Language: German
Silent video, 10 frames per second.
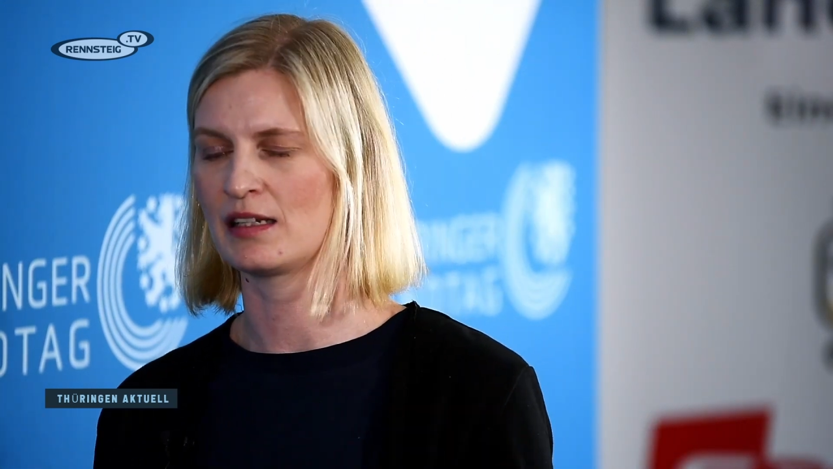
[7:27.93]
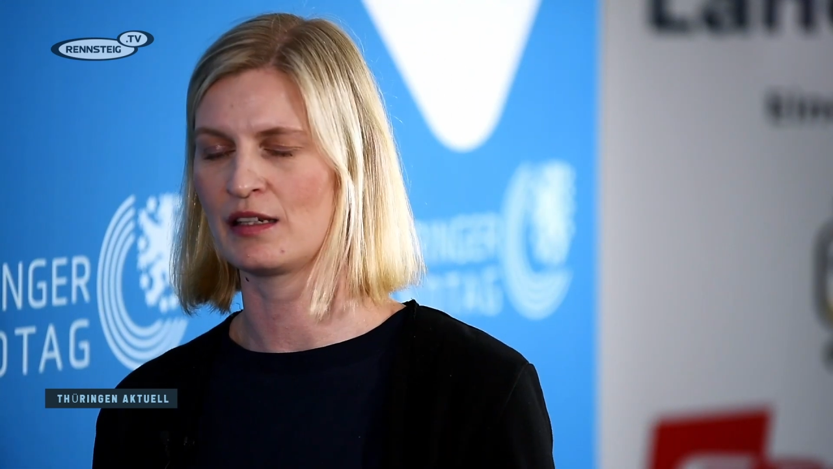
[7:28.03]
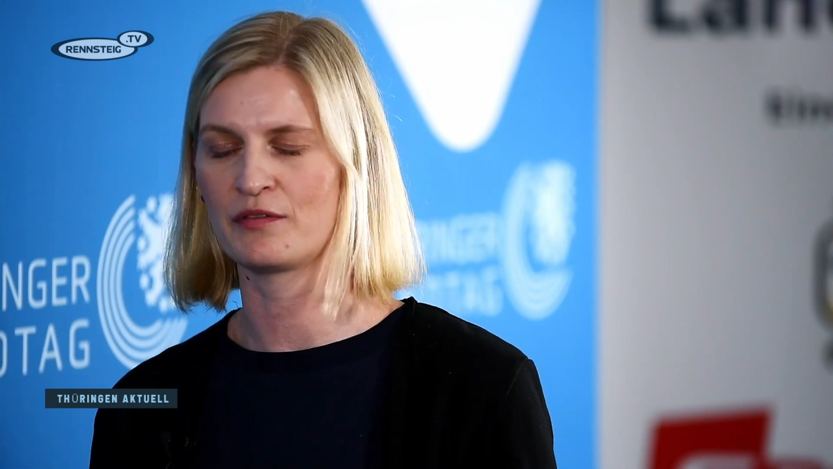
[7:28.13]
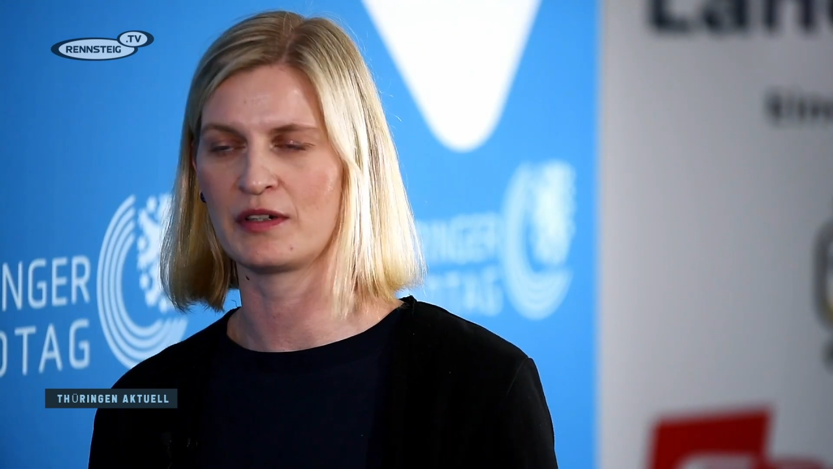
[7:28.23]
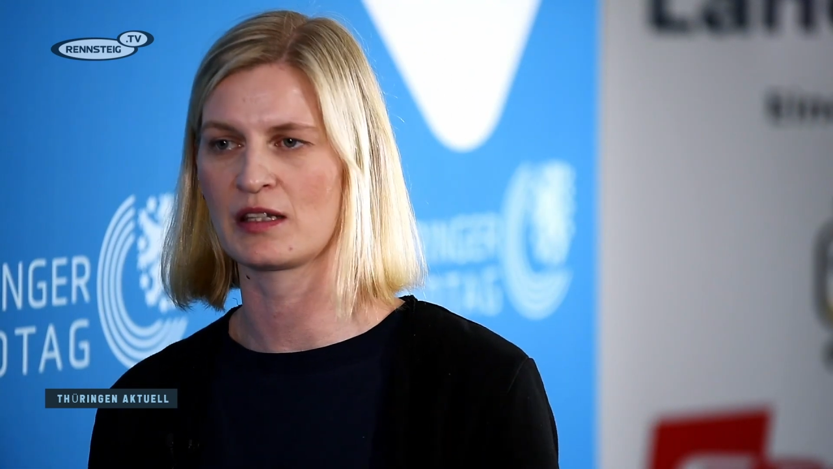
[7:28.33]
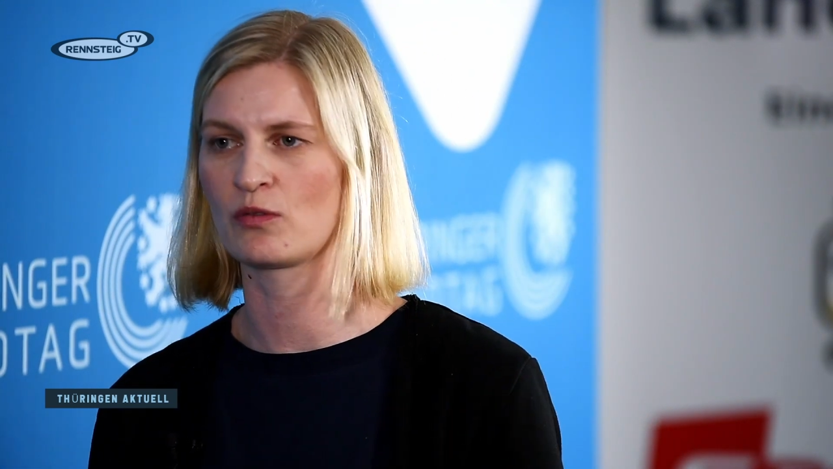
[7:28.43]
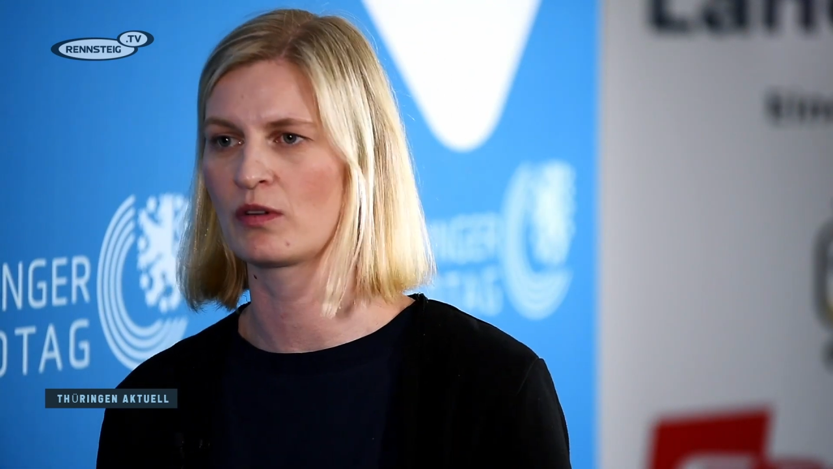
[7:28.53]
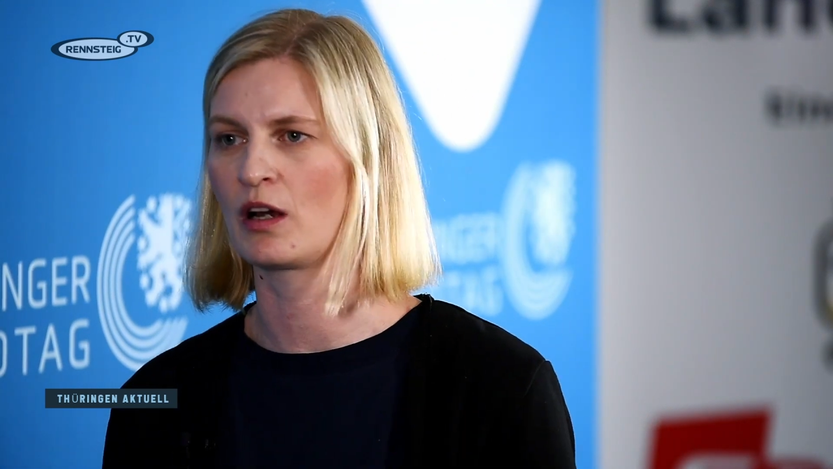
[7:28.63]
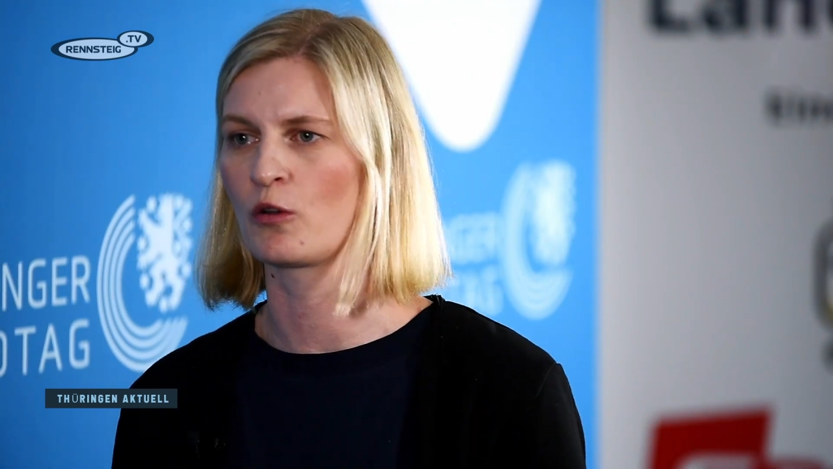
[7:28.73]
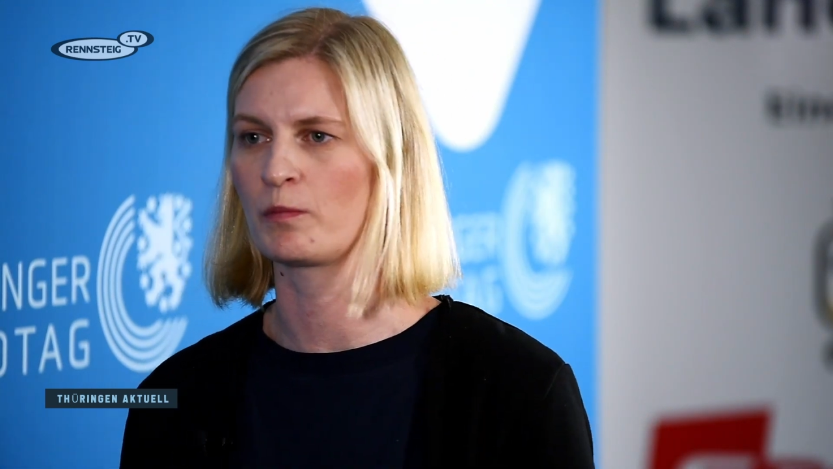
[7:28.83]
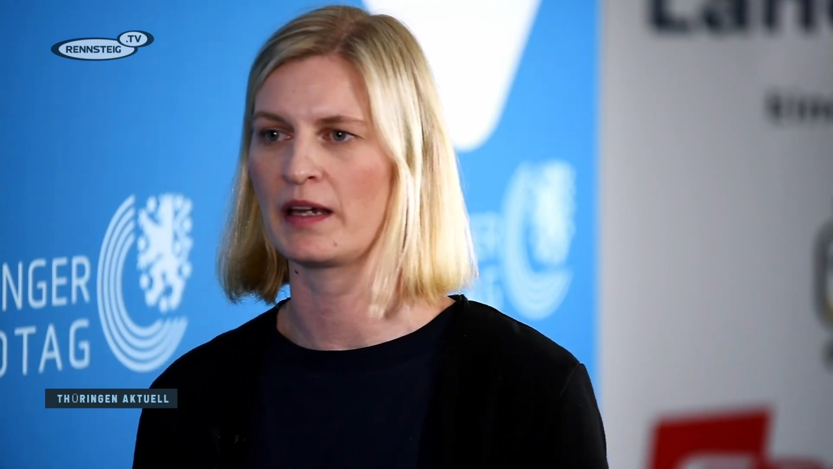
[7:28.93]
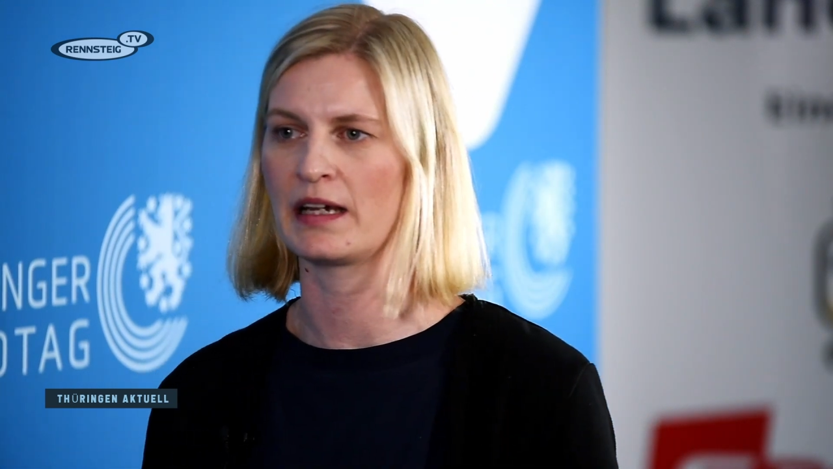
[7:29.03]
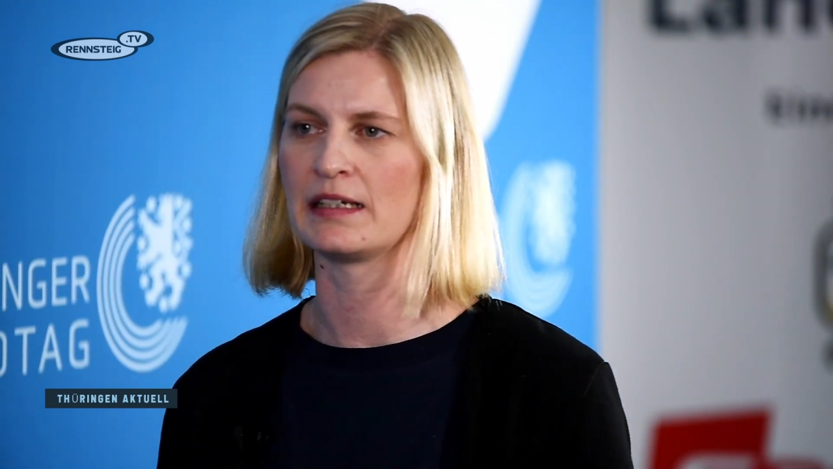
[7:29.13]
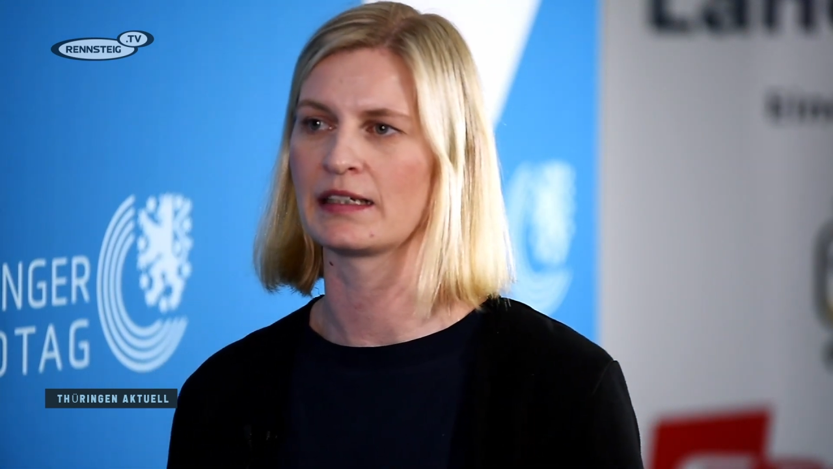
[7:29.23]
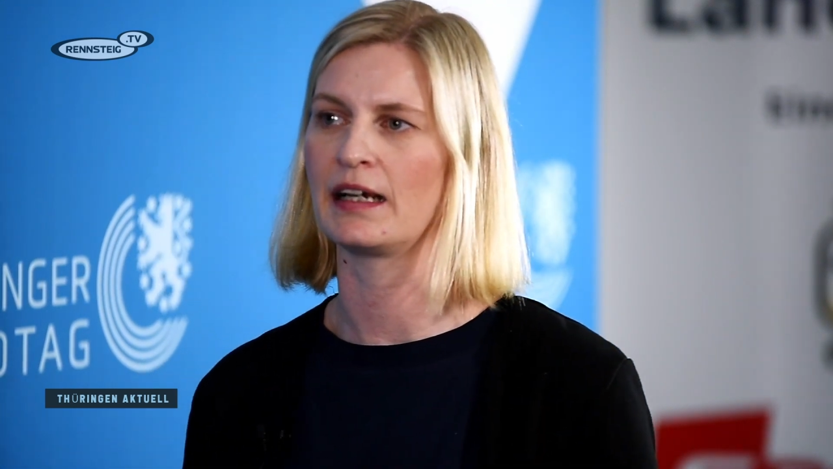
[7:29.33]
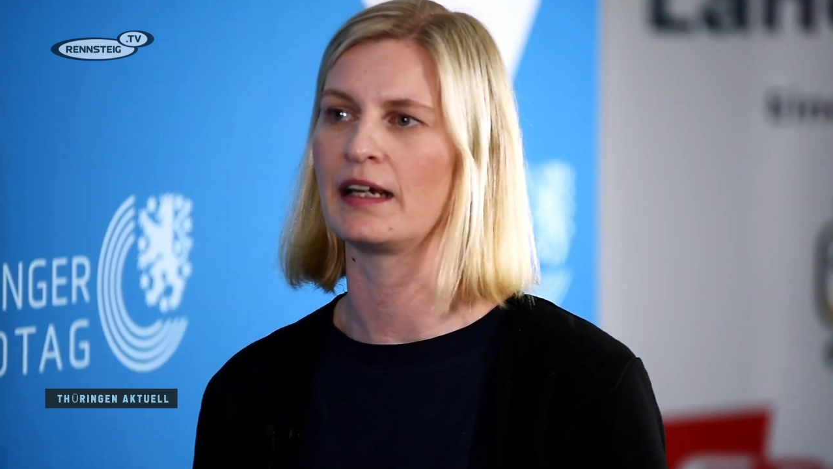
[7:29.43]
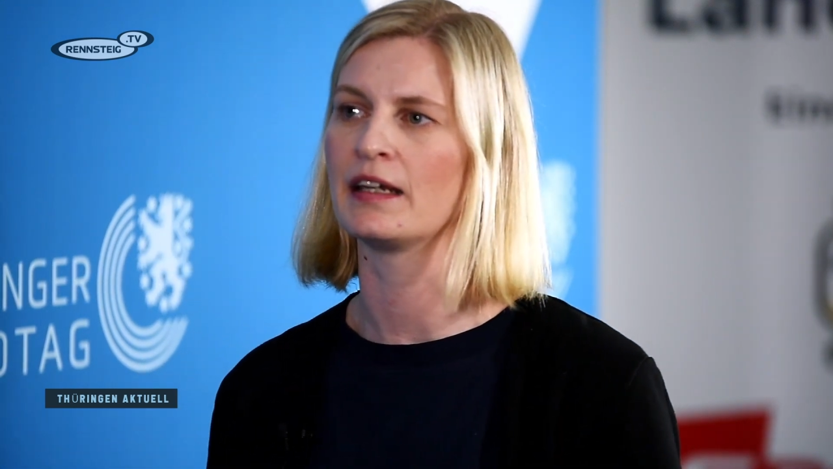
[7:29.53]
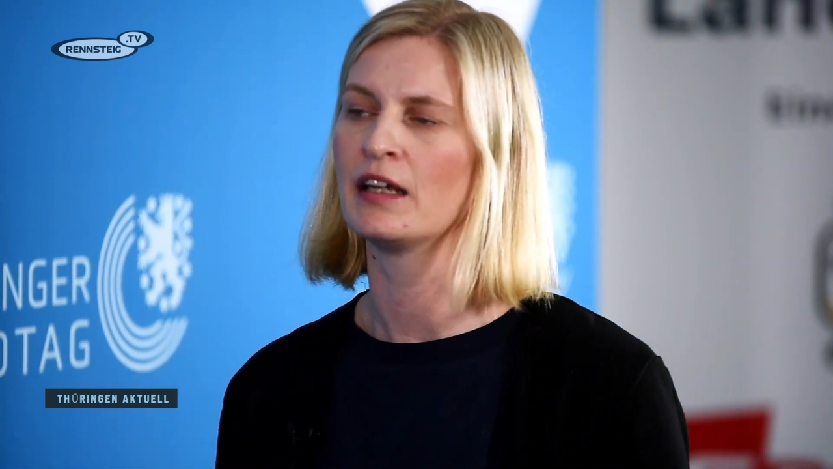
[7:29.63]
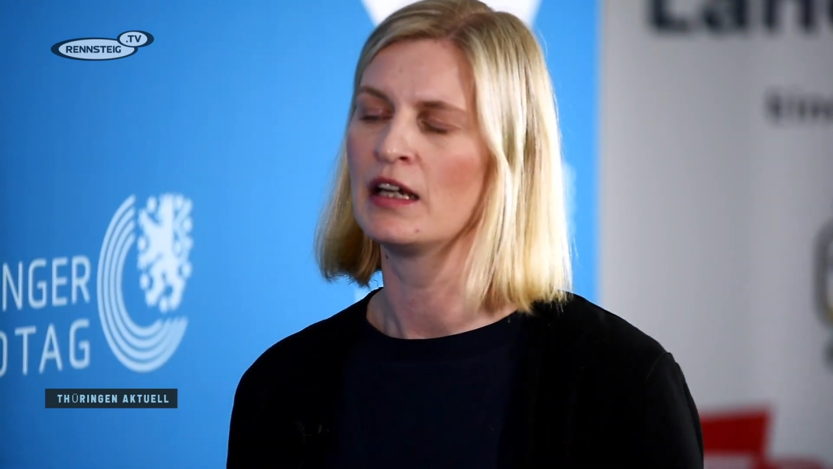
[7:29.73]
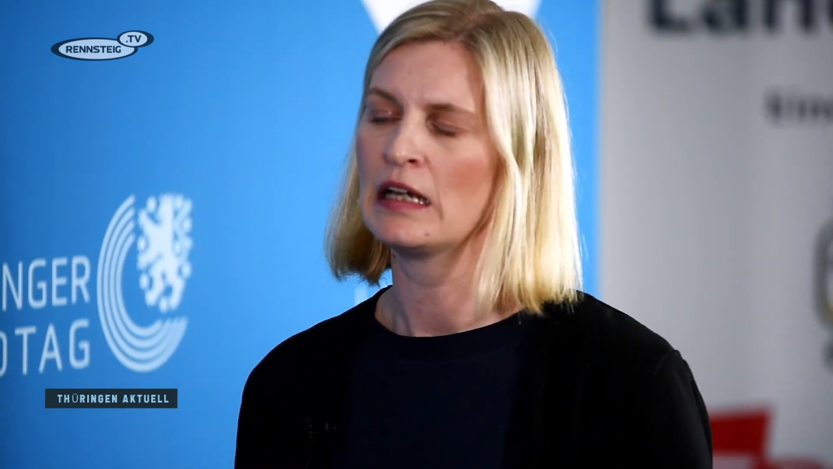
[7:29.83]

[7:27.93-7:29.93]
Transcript: die Inflation haut bei allen rein.